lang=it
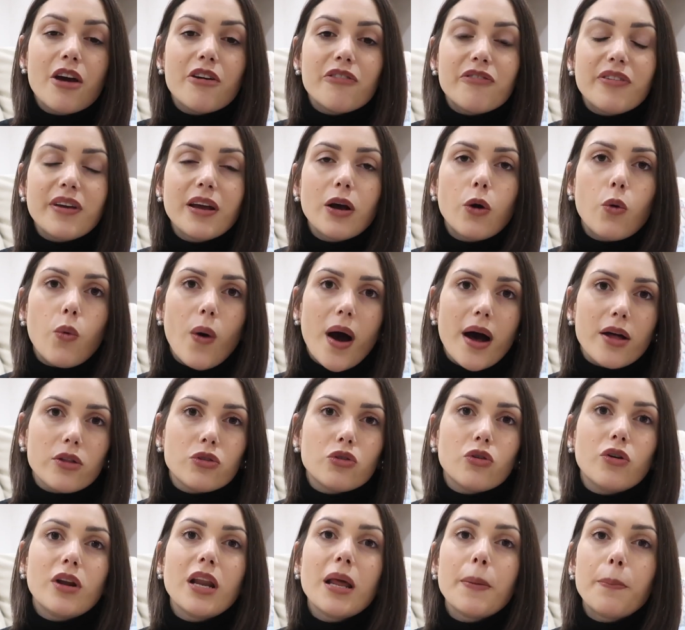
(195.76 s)
fin
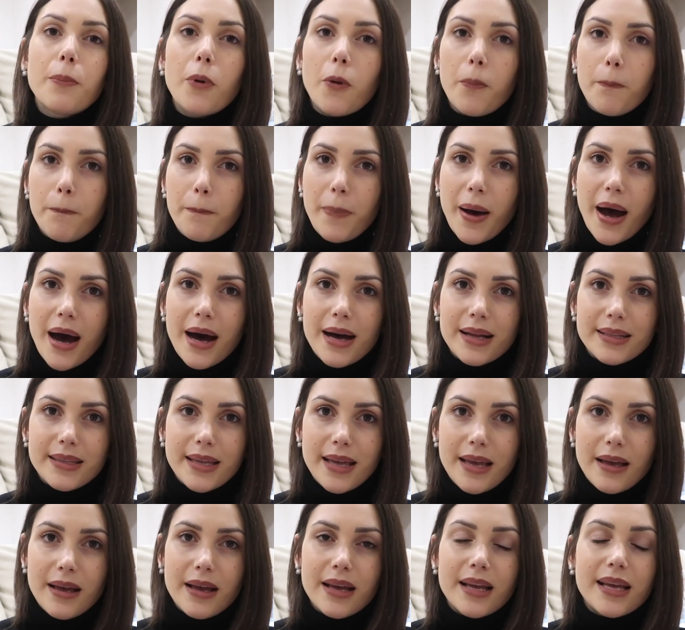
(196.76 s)
quando le
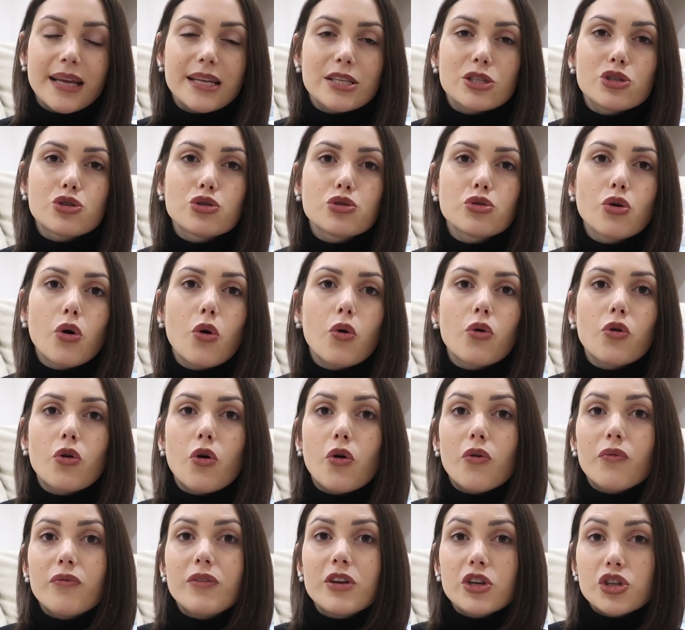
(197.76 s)
poppate che
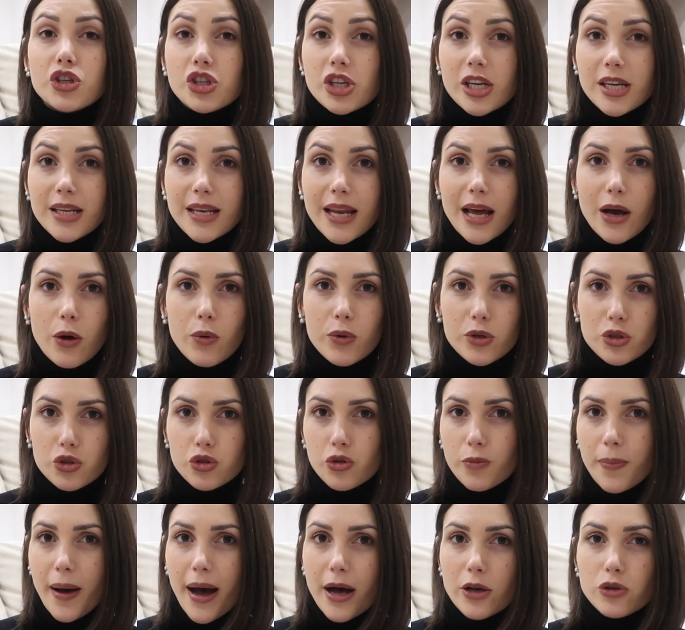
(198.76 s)
sono vicine a
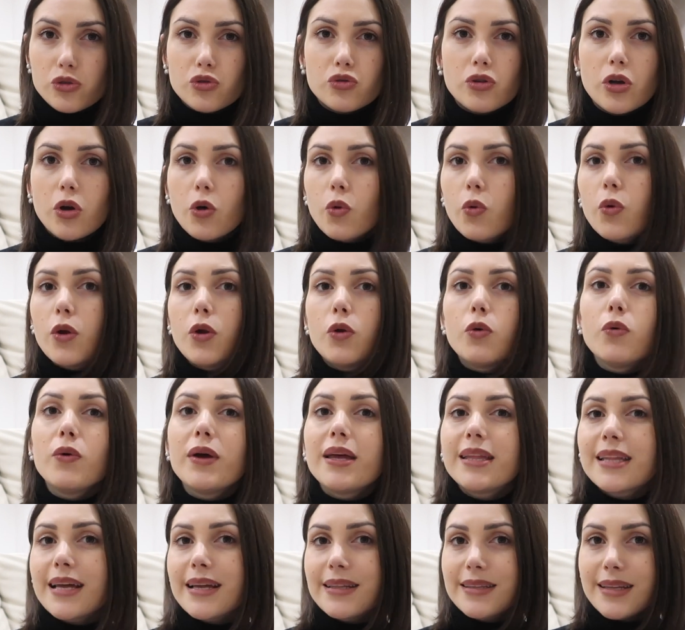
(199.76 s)
questo pasto in cui
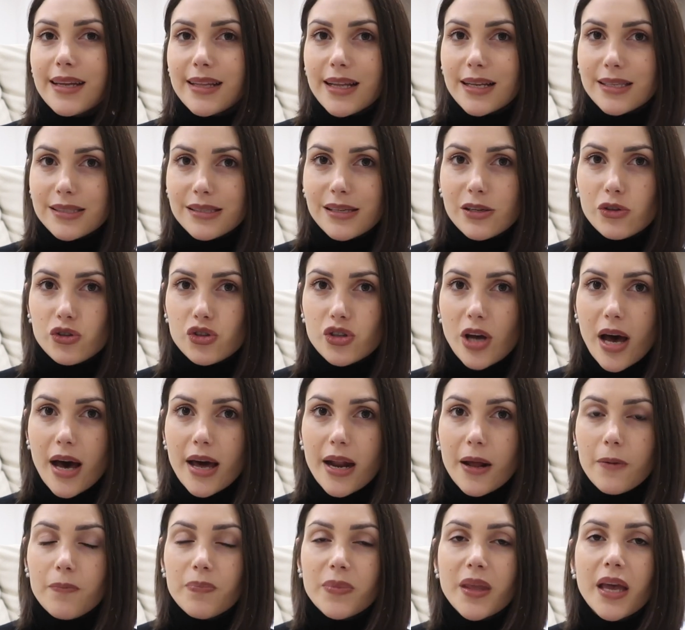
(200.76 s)
lui tende ad
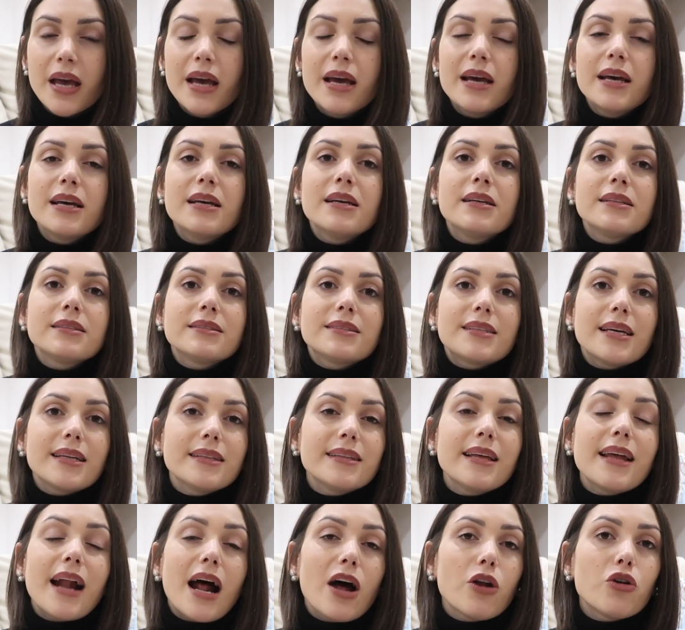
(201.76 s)
assaggiare
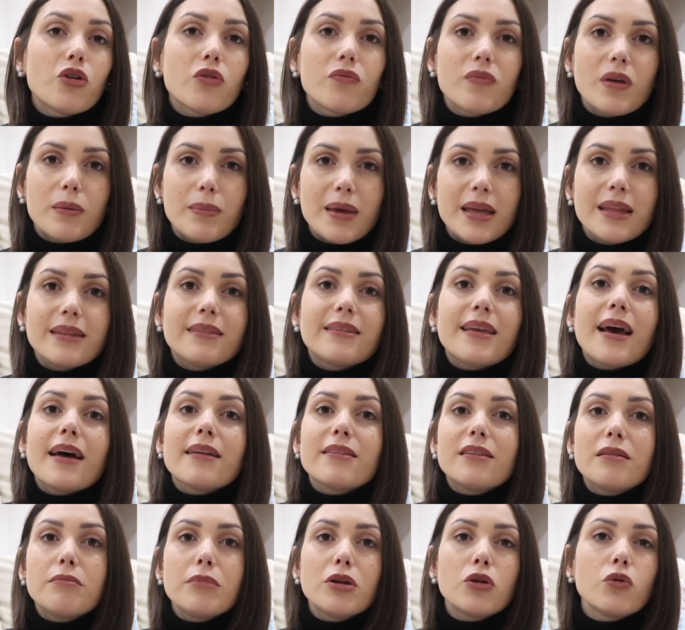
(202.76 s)
tenderanno ovviamente
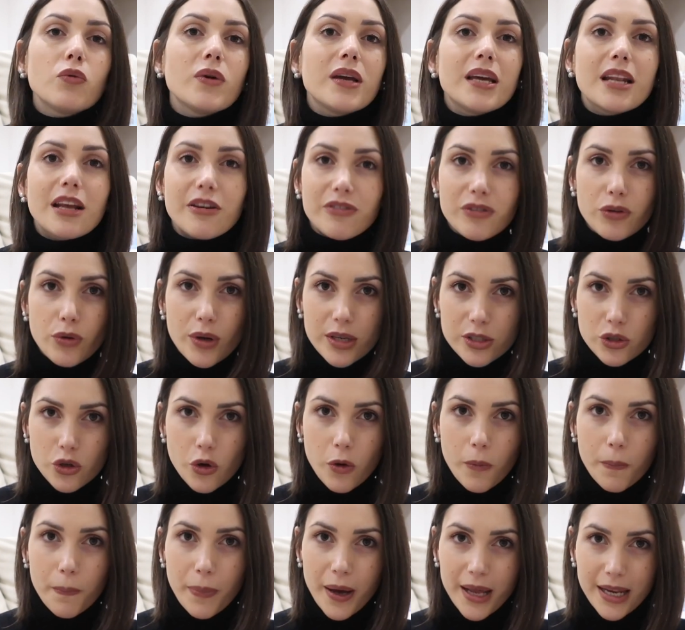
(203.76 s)
a diminuire fino a
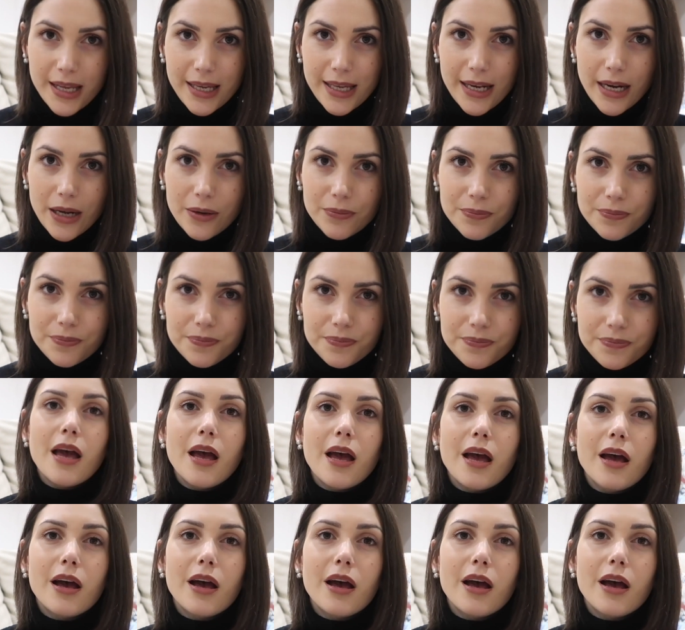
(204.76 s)
scomparire.